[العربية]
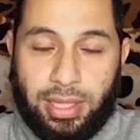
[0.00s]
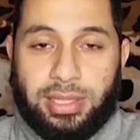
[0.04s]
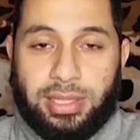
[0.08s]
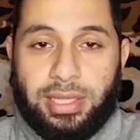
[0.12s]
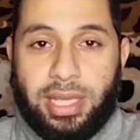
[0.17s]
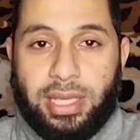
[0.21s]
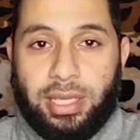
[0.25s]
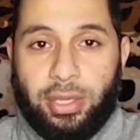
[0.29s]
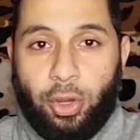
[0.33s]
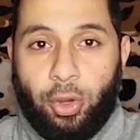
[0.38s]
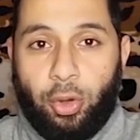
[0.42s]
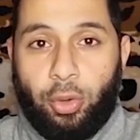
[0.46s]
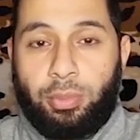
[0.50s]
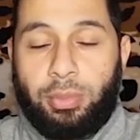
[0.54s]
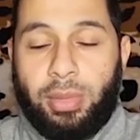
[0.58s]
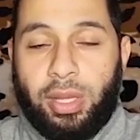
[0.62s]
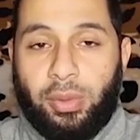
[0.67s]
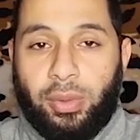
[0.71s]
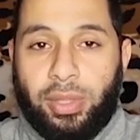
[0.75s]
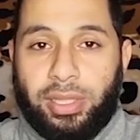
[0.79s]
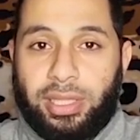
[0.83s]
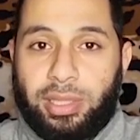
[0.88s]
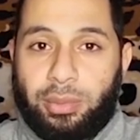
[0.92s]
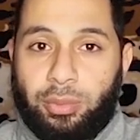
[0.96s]
زي حمى
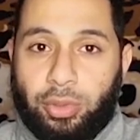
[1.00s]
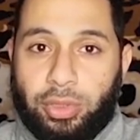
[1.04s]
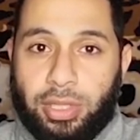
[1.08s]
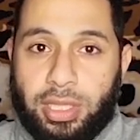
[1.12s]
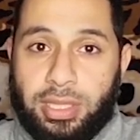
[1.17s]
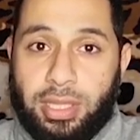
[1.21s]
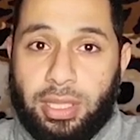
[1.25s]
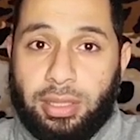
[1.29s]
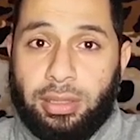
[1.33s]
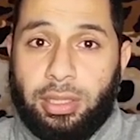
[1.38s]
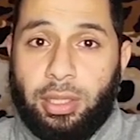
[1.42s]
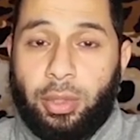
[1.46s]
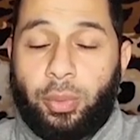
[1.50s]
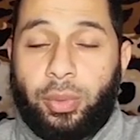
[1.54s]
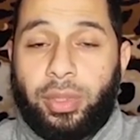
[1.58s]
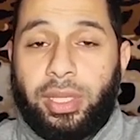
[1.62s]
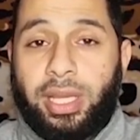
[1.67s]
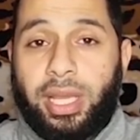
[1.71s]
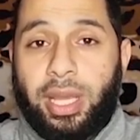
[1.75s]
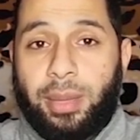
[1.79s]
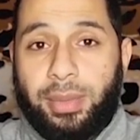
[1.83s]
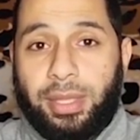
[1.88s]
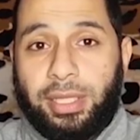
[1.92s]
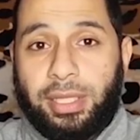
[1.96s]
الوادي المتصدع
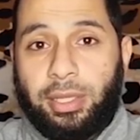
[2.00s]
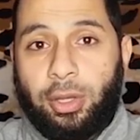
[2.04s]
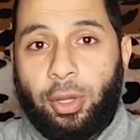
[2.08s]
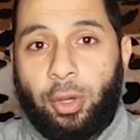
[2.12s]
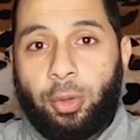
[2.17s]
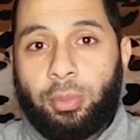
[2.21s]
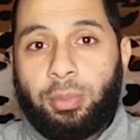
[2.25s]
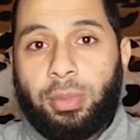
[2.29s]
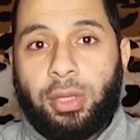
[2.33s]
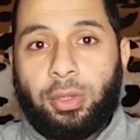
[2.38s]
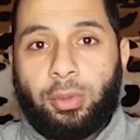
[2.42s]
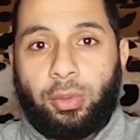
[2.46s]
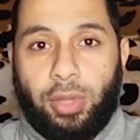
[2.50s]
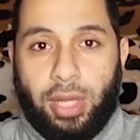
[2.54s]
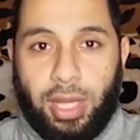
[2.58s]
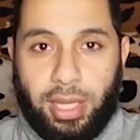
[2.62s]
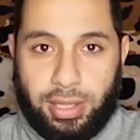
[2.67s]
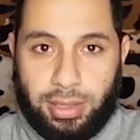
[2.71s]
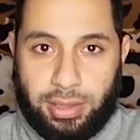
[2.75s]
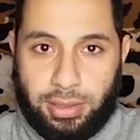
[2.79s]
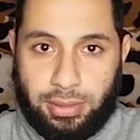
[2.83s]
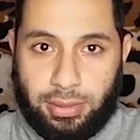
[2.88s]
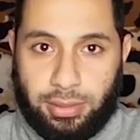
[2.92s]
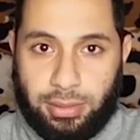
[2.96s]
وكمان الحمى
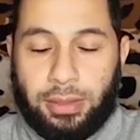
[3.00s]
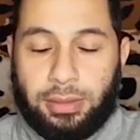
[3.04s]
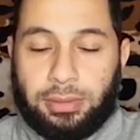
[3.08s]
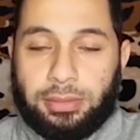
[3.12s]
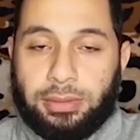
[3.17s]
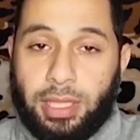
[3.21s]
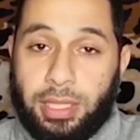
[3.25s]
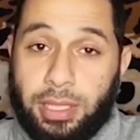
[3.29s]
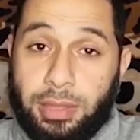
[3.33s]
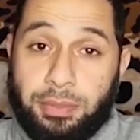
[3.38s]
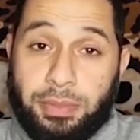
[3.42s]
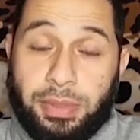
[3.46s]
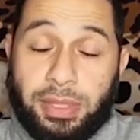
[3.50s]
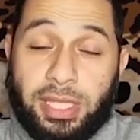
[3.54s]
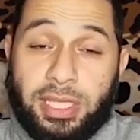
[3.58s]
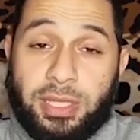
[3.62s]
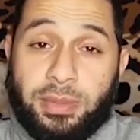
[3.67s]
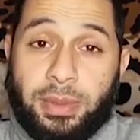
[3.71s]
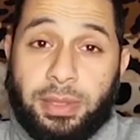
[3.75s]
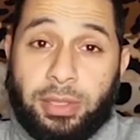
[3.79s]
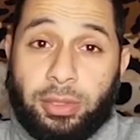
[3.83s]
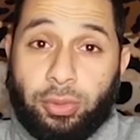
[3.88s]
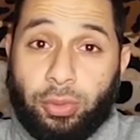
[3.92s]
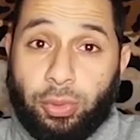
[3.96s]
القلعية طيب
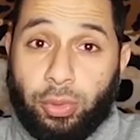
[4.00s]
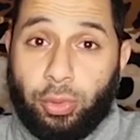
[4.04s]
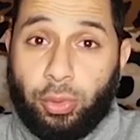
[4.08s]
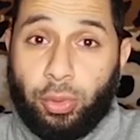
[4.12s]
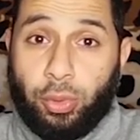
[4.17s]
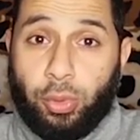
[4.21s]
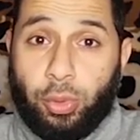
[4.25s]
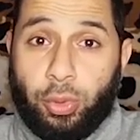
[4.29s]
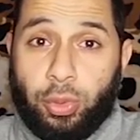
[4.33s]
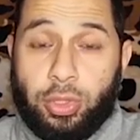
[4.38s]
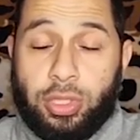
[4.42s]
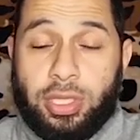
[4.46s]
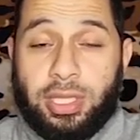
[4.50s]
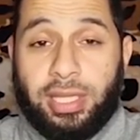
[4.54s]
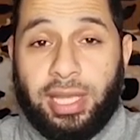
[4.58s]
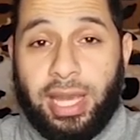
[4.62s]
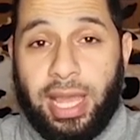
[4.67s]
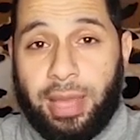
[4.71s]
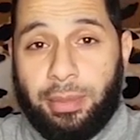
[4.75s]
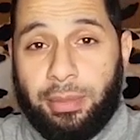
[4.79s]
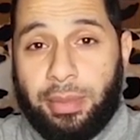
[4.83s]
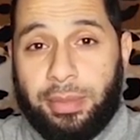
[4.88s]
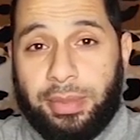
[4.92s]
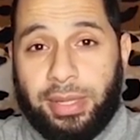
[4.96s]
بالنسبة للطيور وخصوصا
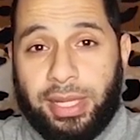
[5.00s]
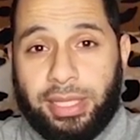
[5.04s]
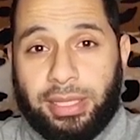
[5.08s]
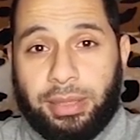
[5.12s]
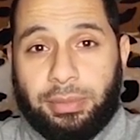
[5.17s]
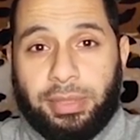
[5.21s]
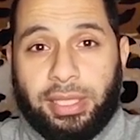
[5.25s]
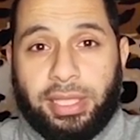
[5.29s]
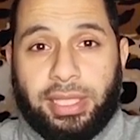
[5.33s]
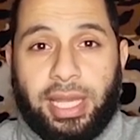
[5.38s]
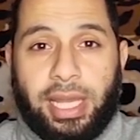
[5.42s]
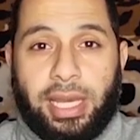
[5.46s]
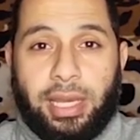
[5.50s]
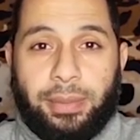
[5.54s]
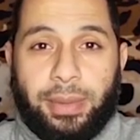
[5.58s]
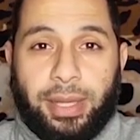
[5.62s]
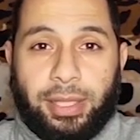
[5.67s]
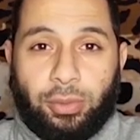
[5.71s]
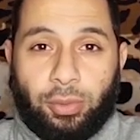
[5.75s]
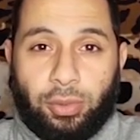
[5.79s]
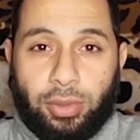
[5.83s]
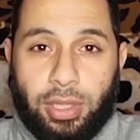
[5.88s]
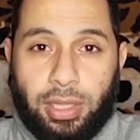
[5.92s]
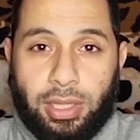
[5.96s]
الحمام اللي احنا بنتكلم
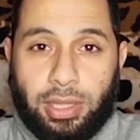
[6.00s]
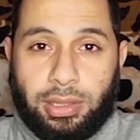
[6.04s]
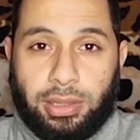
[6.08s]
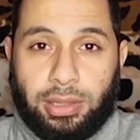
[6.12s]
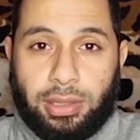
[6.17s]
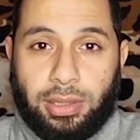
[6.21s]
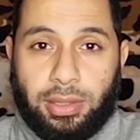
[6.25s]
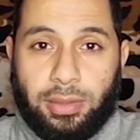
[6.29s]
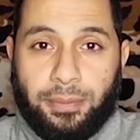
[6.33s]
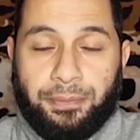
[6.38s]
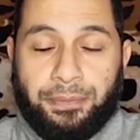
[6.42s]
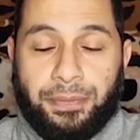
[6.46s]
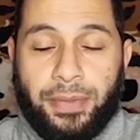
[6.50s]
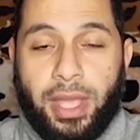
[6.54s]
عنه النهارده